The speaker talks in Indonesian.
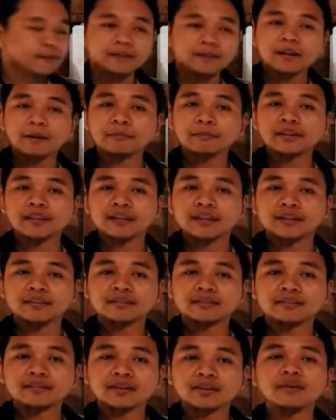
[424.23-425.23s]
ini yang penting
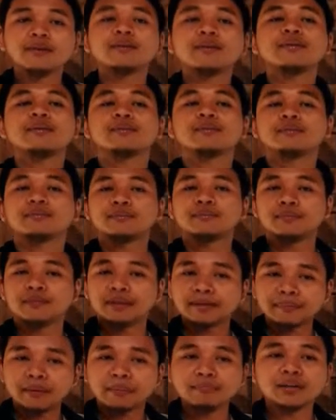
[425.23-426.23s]
so
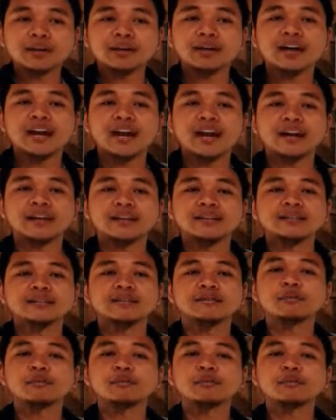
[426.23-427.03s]
remember again